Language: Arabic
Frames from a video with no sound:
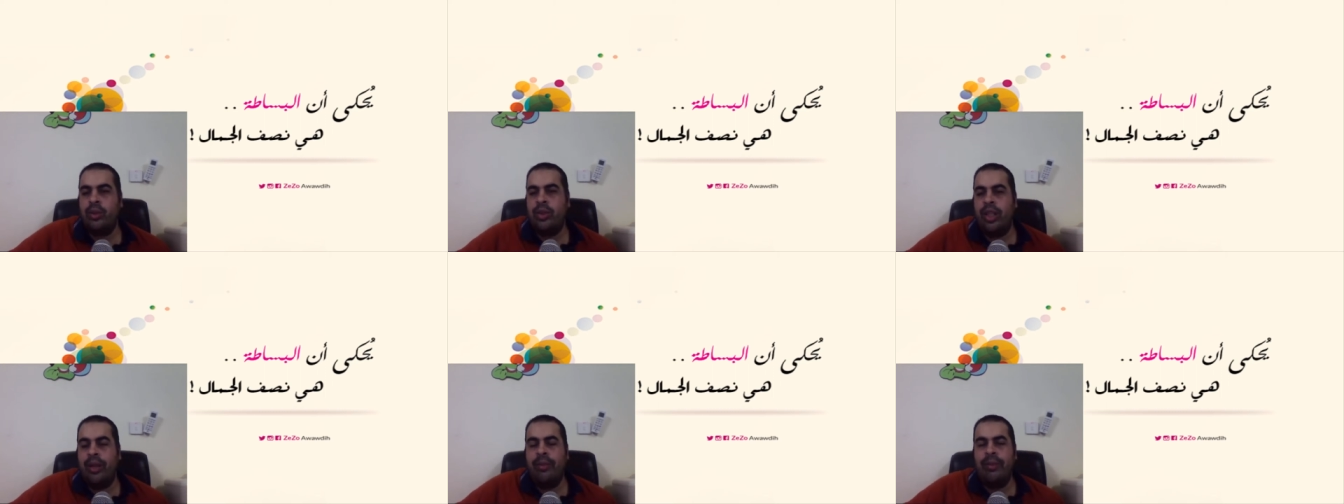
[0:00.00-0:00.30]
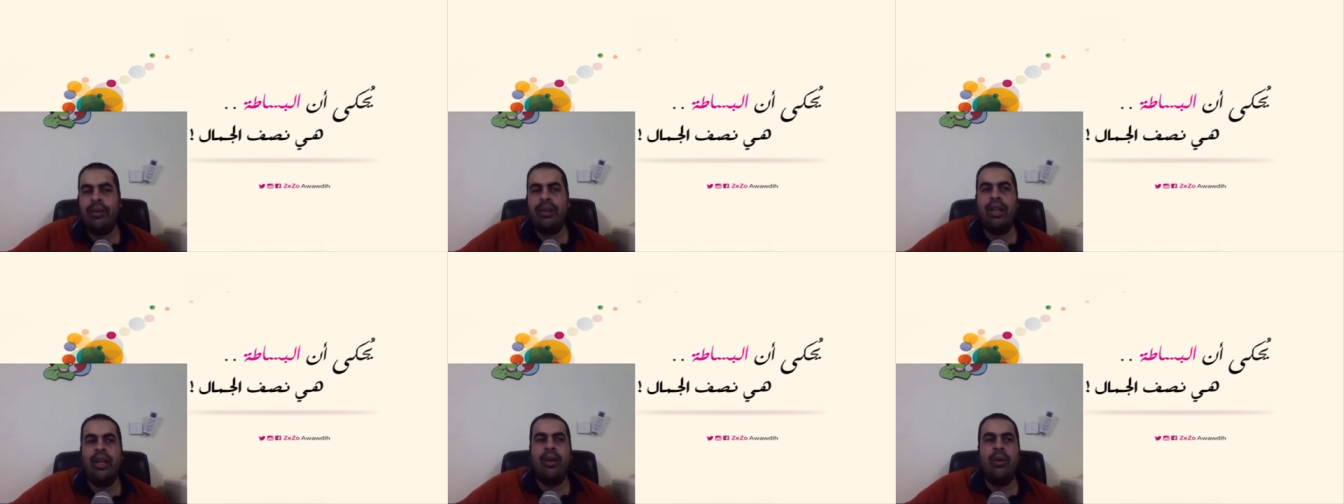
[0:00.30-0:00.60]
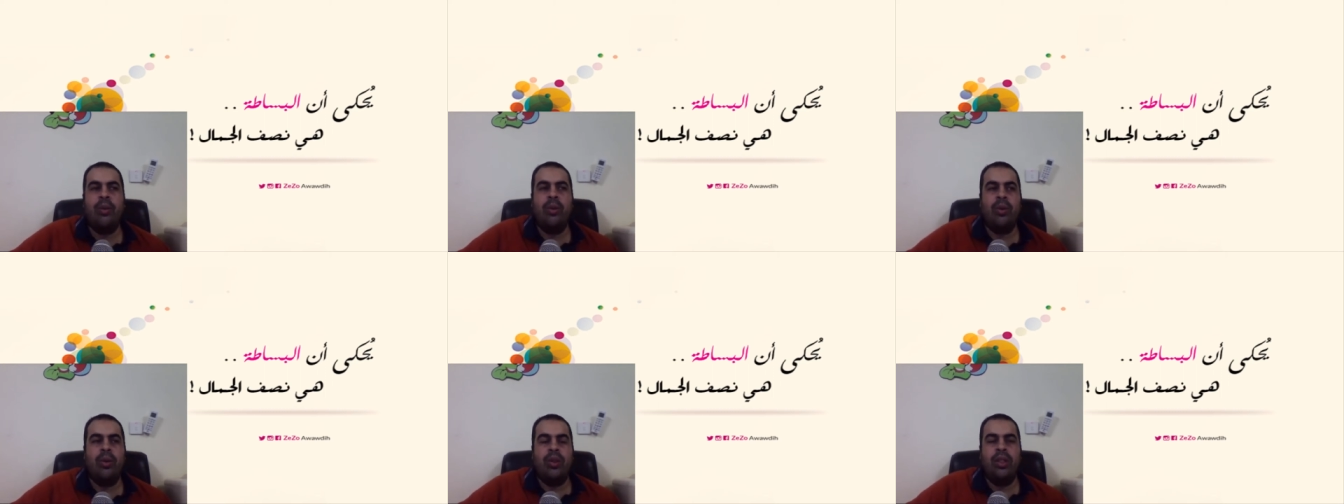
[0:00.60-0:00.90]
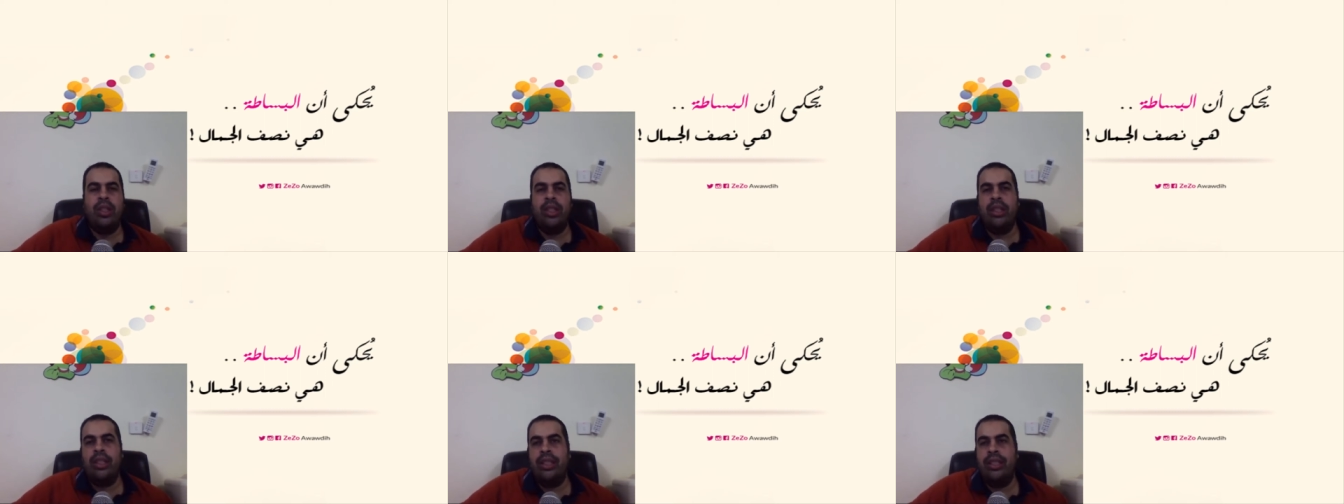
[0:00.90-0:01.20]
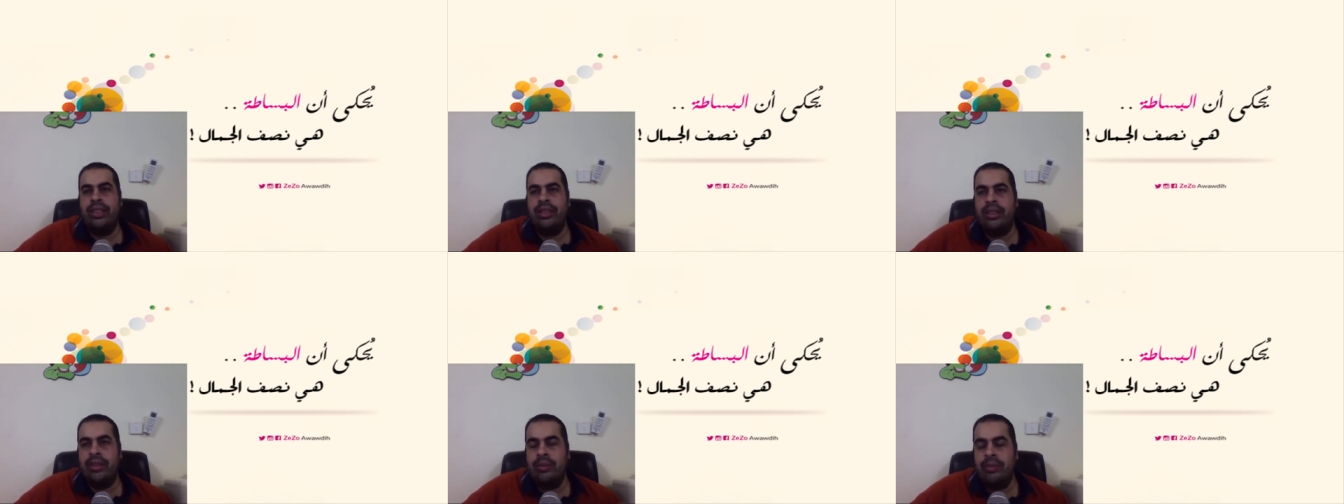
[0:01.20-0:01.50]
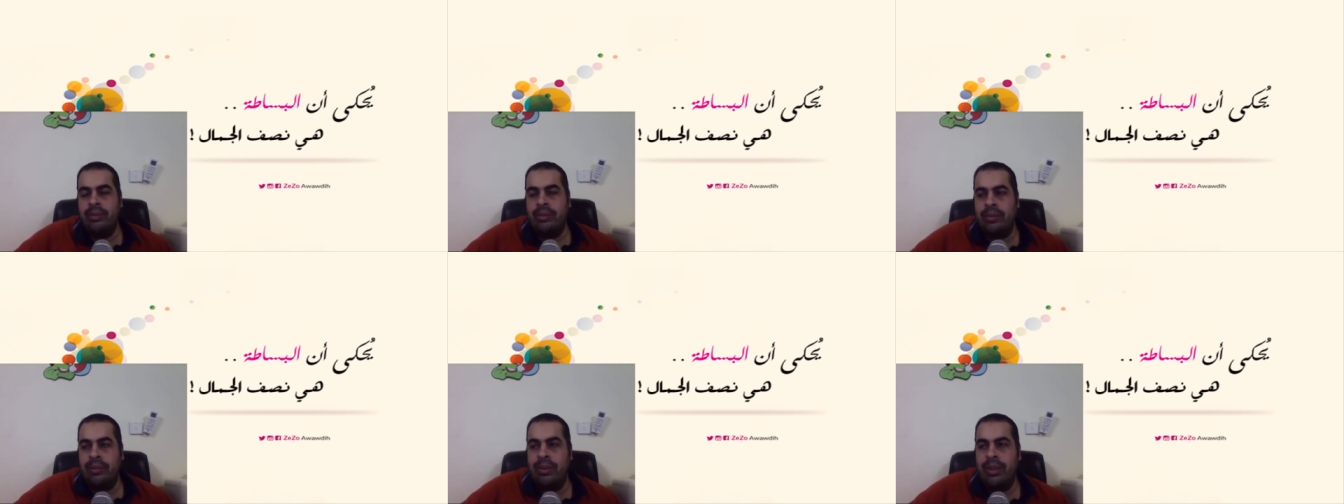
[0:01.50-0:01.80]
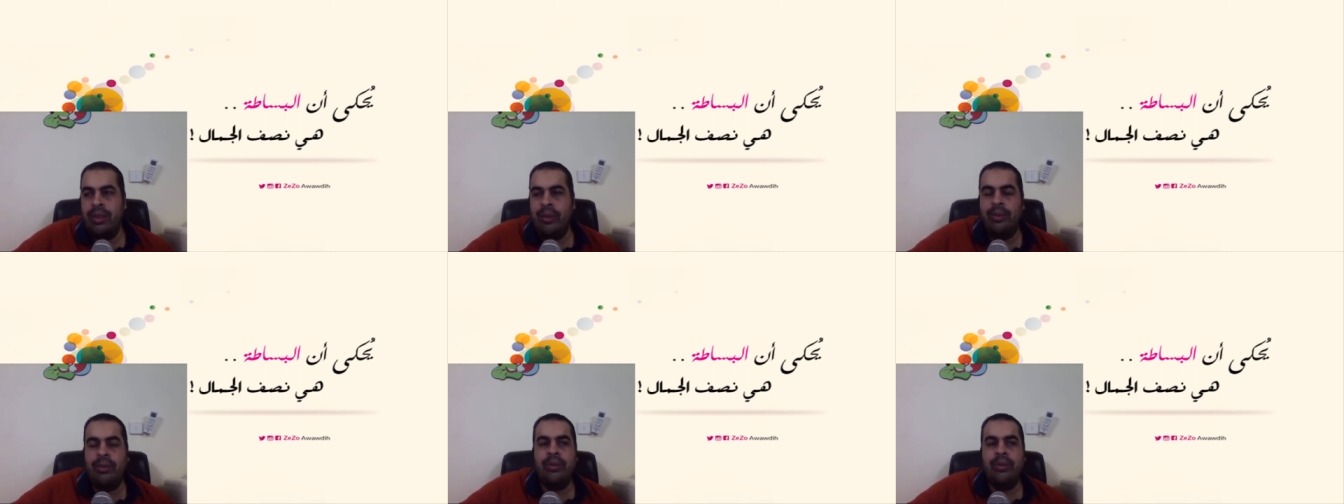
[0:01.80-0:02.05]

وشبكه ولازم